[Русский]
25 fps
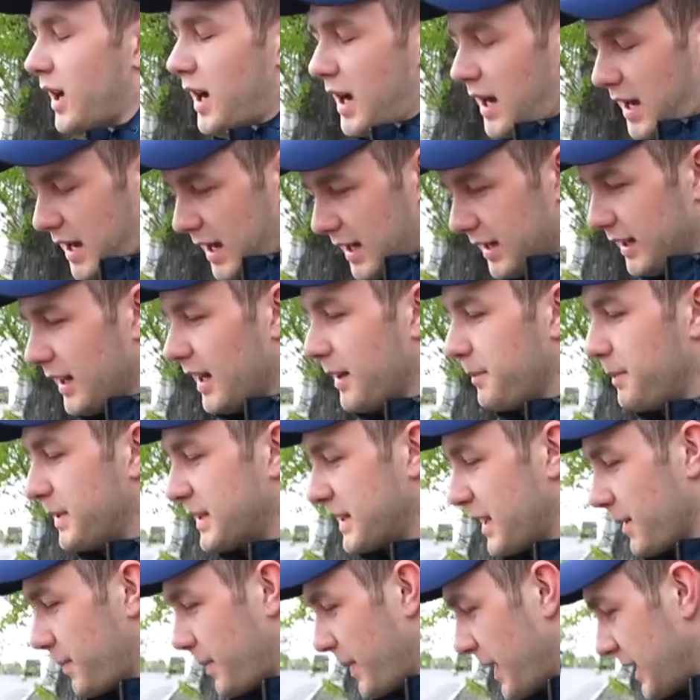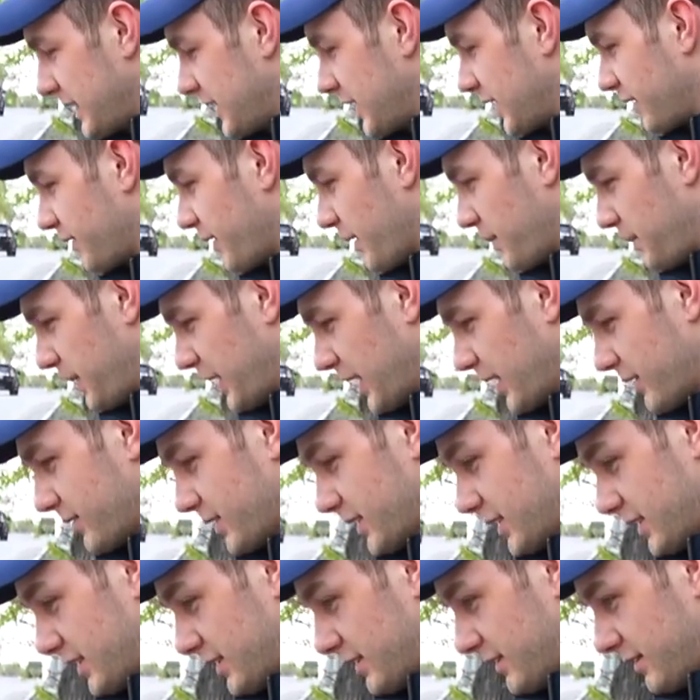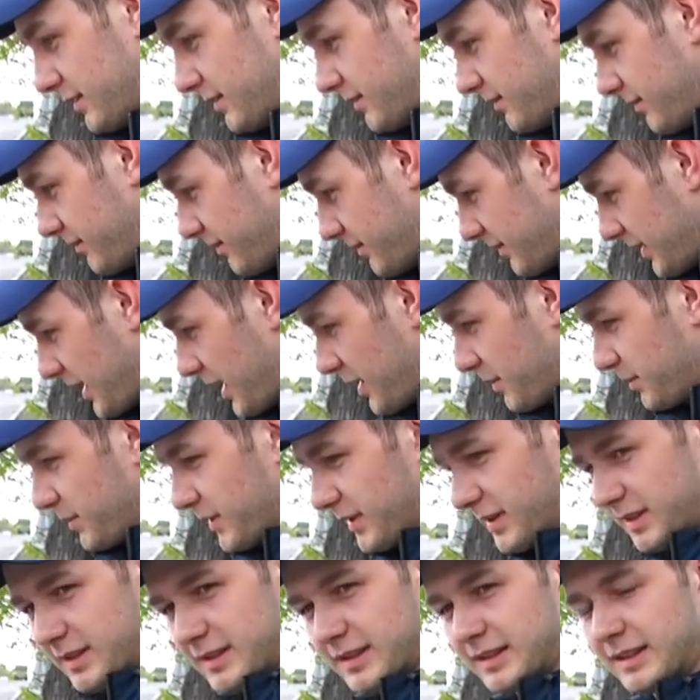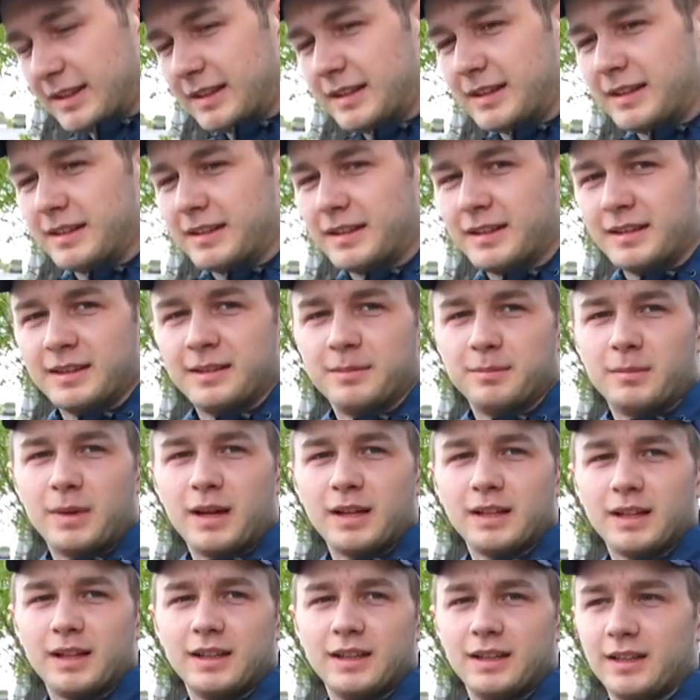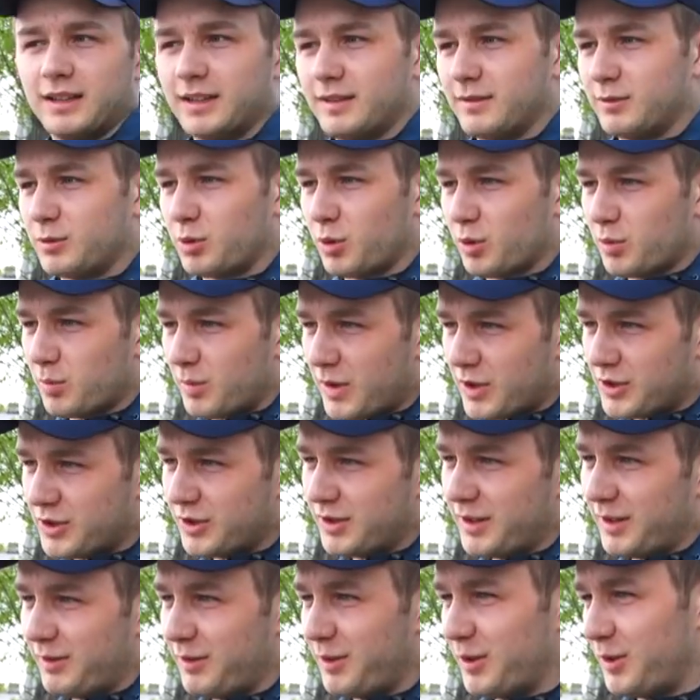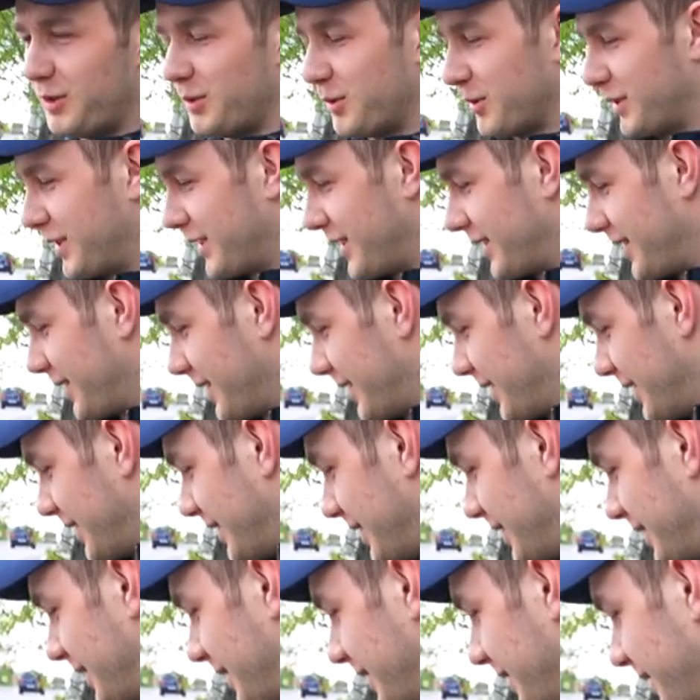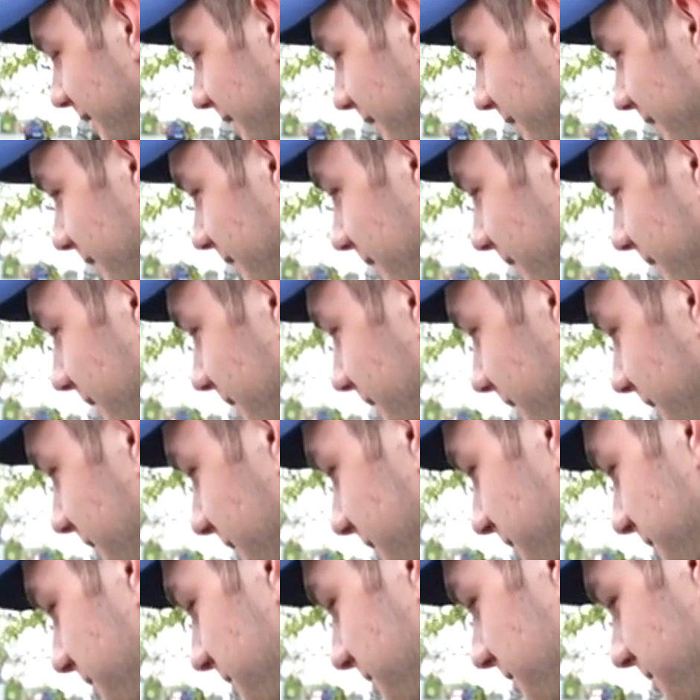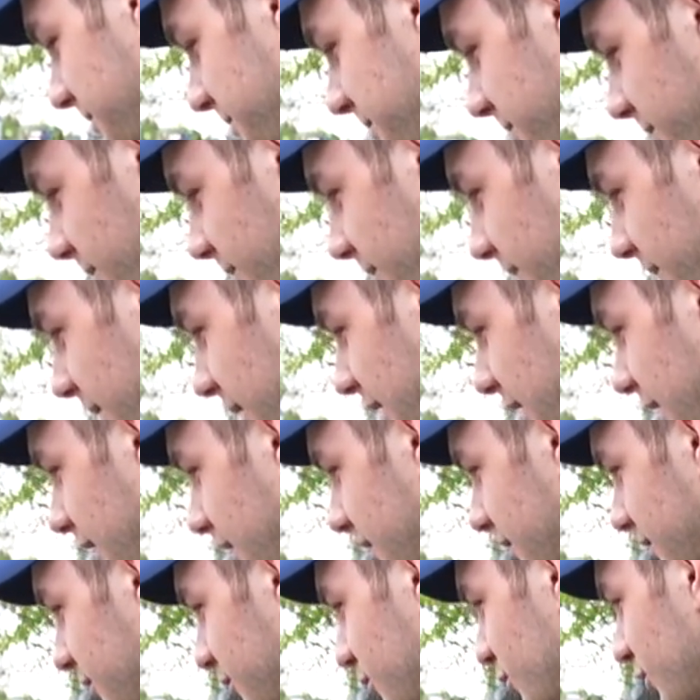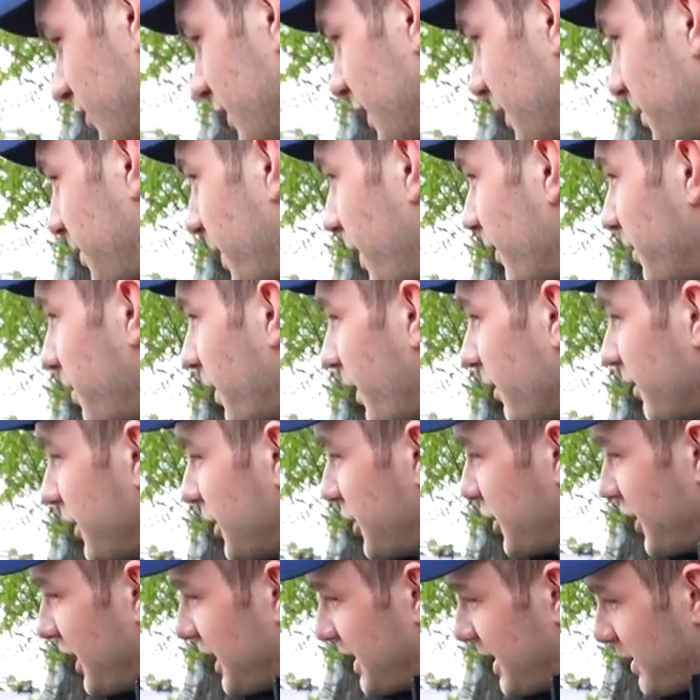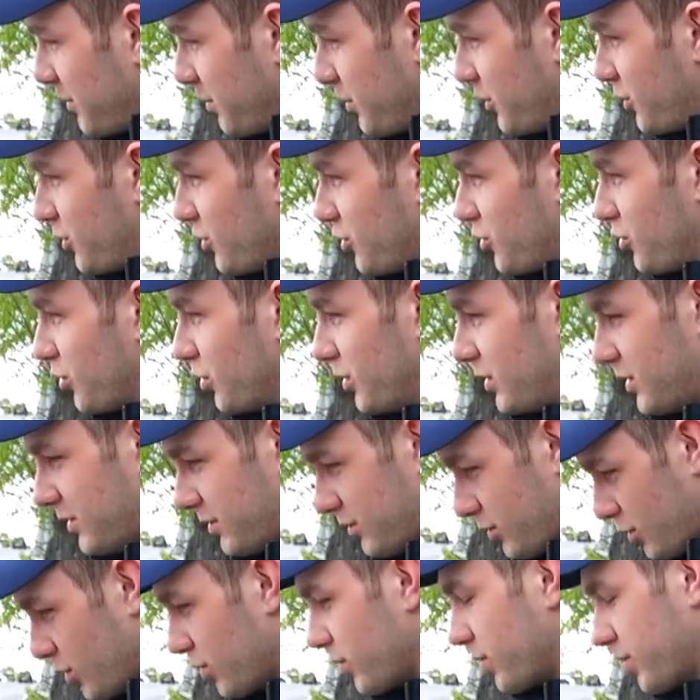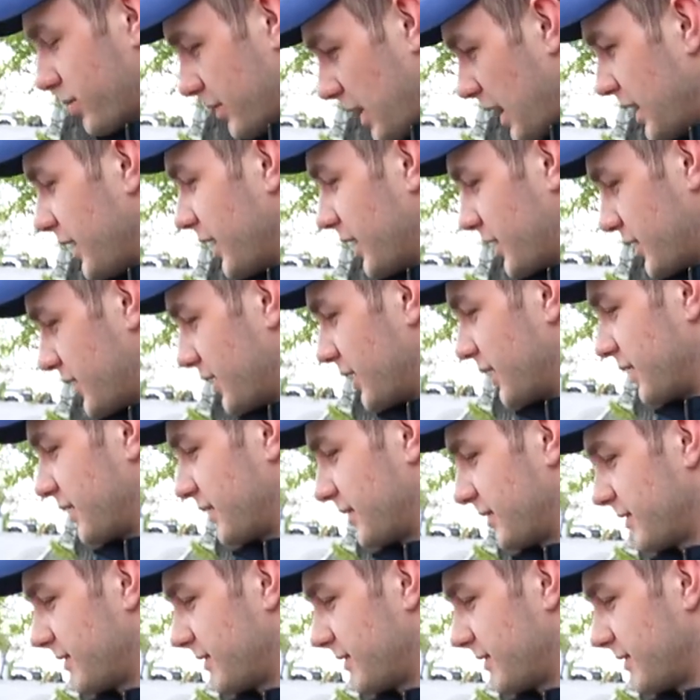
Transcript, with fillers: Да, они обезопасят, во-первых, как бы, мало ли, вдруг машина вильнет. Э, ну, на, повыше, если бы чуть-чуть, то, конечно,